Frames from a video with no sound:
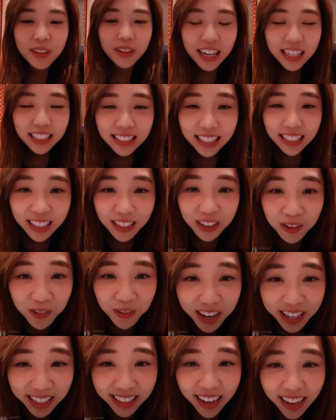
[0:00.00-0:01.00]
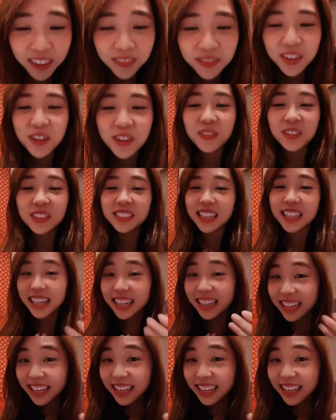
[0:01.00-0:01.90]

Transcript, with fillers: 马来西亚的味道文，我现在